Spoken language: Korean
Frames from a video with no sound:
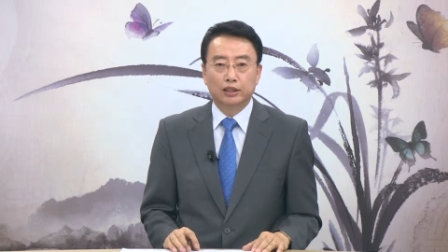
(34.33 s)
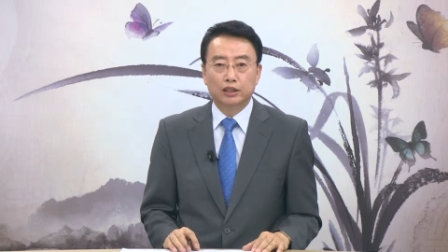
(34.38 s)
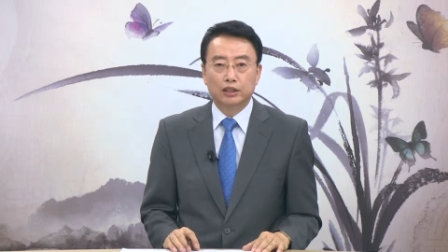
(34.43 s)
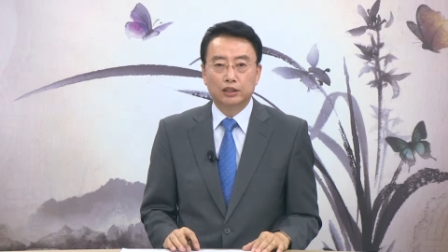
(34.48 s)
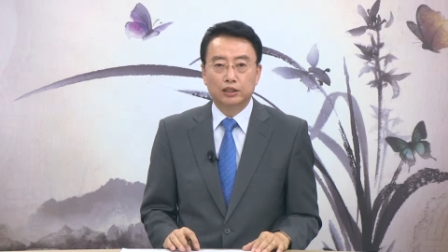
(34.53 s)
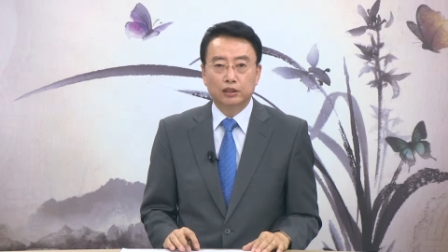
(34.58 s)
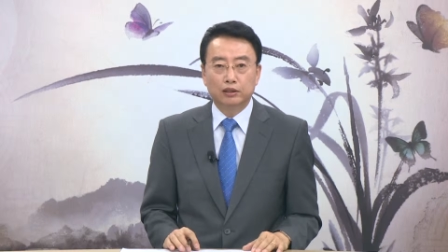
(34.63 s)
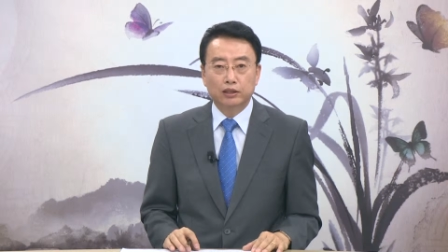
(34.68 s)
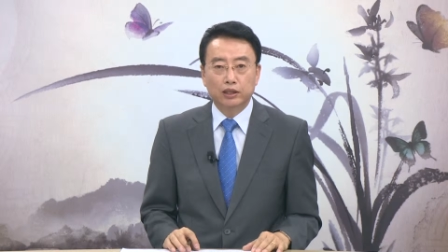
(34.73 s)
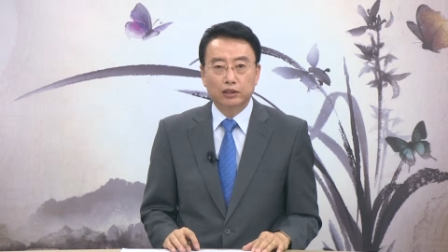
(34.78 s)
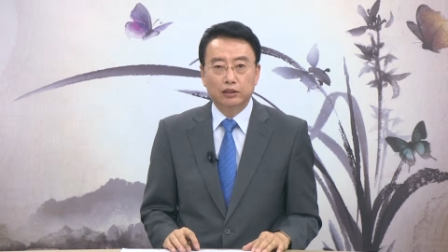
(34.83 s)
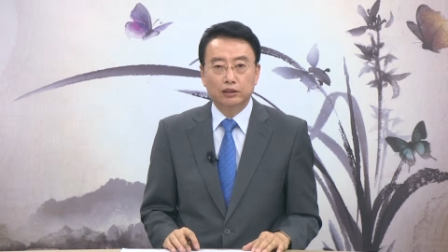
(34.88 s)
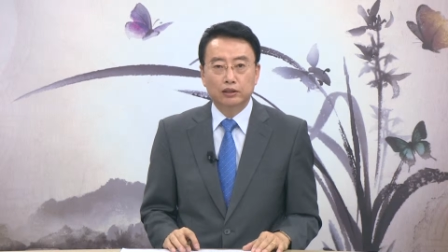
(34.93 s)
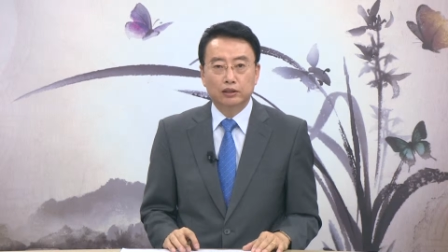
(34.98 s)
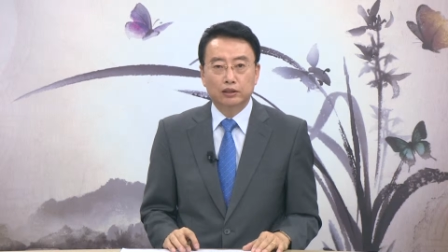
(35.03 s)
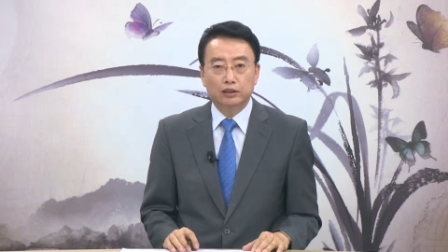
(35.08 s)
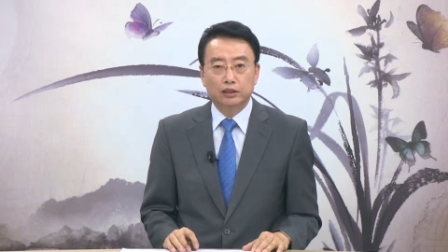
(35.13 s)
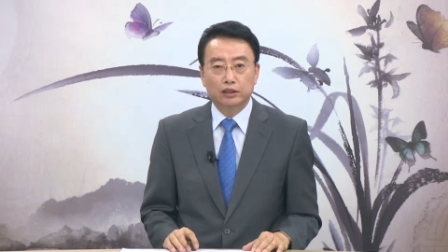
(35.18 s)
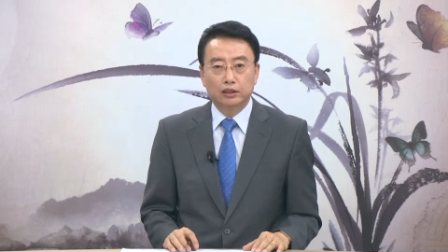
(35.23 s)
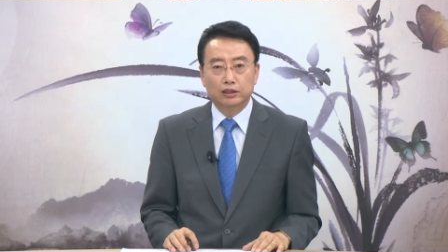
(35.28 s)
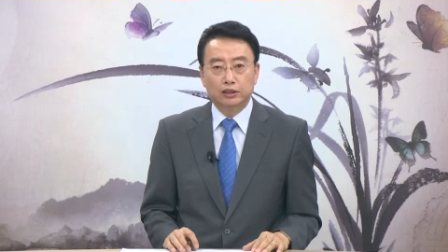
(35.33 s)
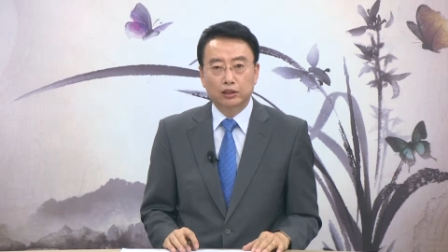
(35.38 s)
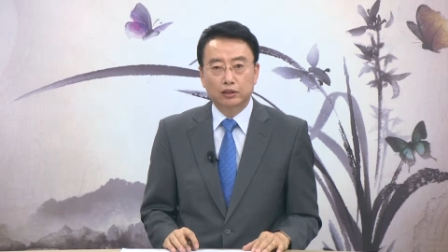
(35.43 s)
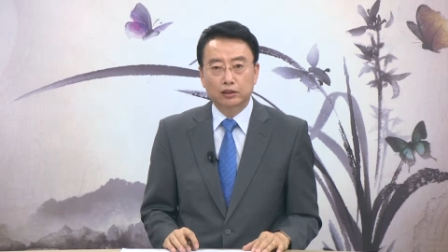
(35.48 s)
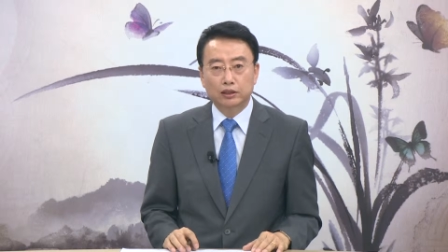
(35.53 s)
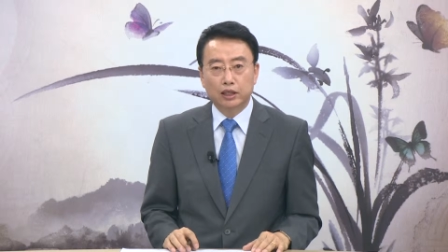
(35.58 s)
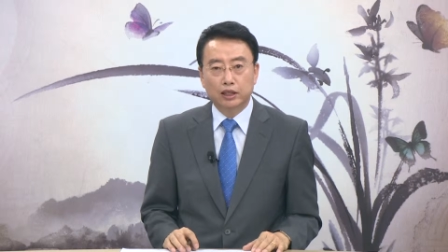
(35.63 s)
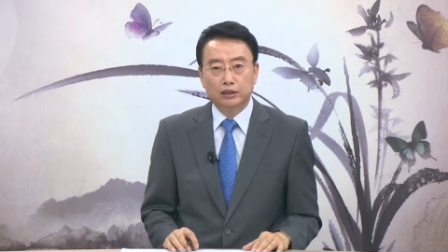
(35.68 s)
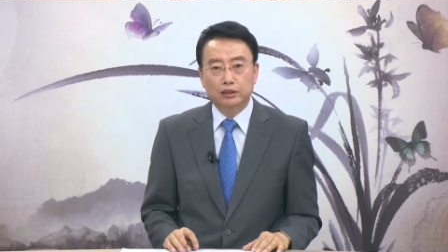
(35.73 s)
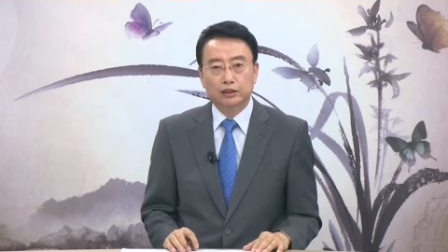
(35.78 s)
인천에는
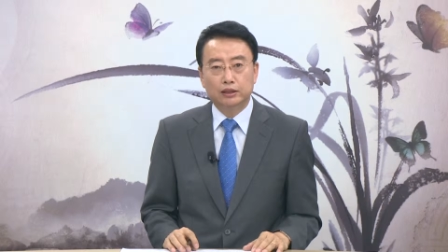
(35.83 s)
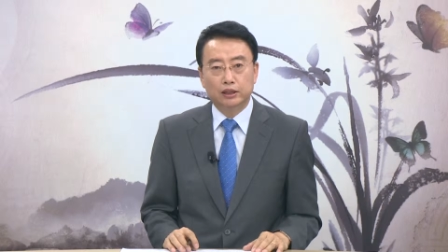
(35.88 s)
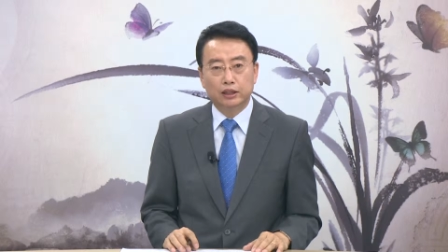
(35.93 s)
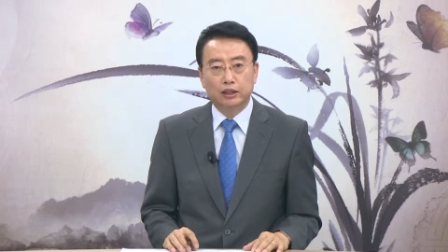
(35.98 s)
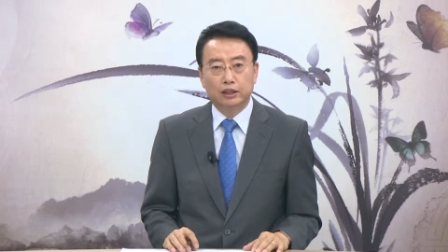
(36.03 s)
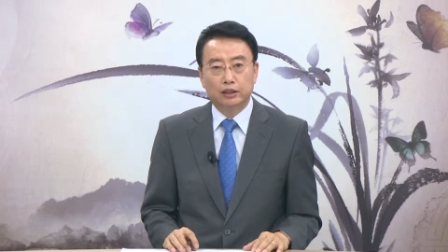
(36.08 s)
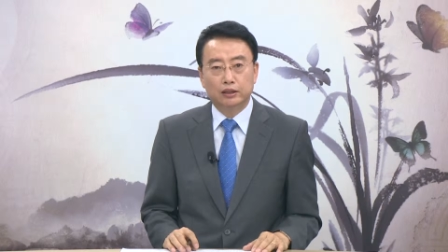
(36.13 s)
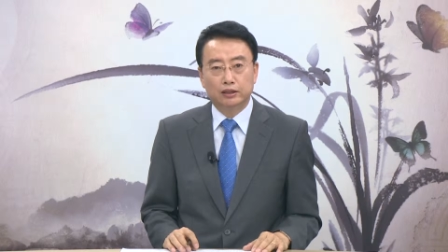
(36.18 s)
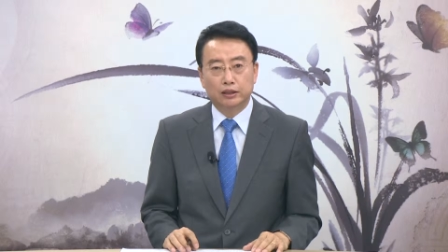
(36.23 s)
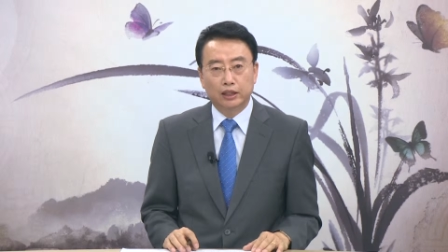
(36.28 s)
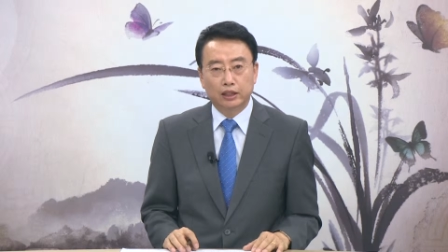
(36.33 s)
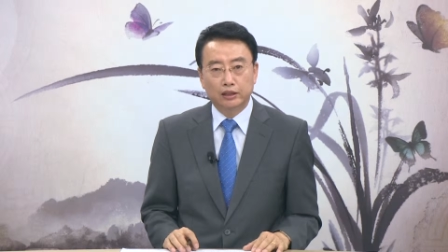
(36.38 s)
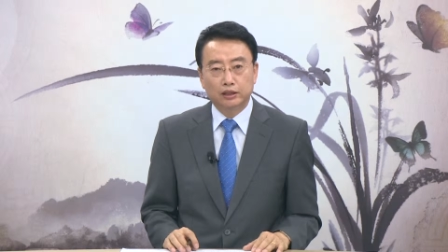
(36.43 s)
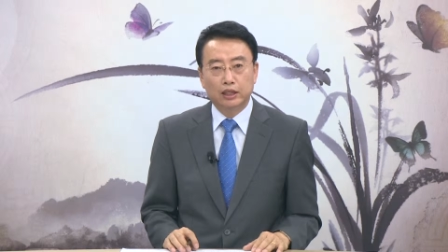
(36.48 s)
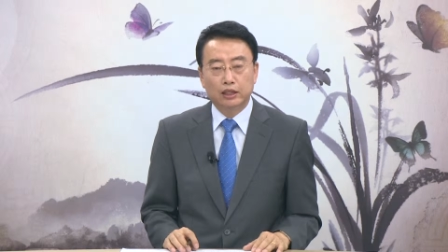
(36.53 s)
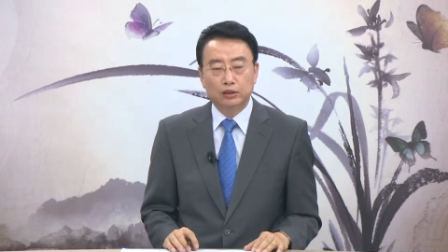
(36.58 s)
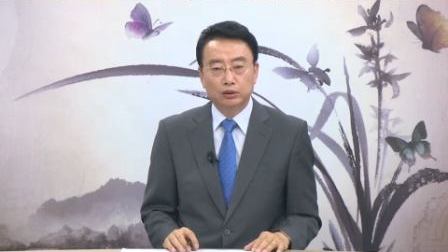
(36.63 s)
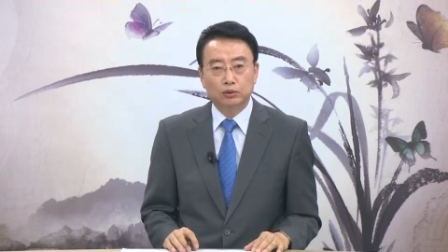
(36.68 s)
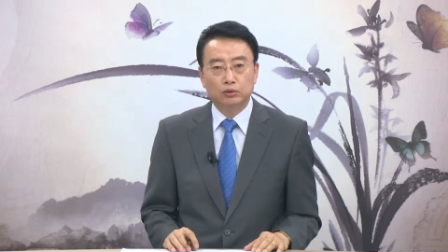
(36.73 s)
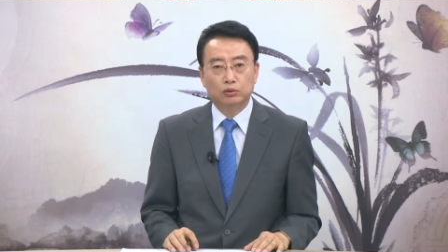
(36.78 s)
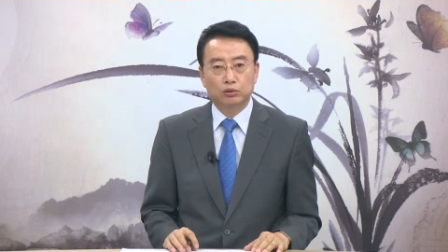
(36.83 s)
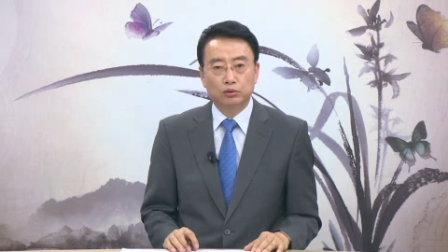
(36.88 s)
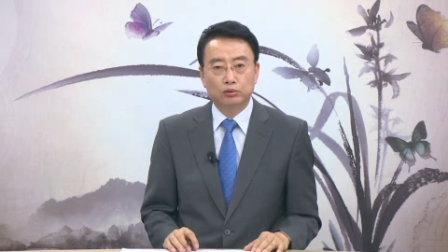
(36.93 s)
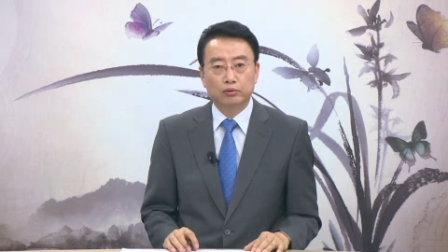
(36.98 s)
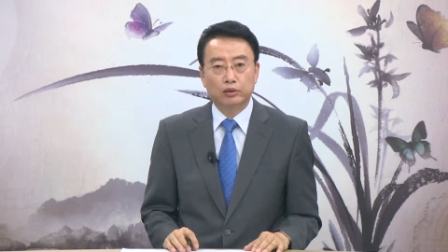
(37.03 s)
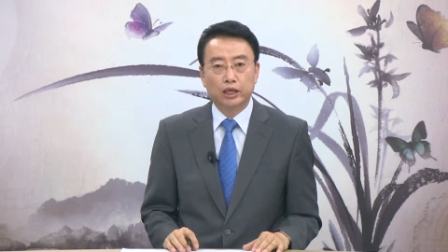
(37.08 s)
인천 가치의 재창조를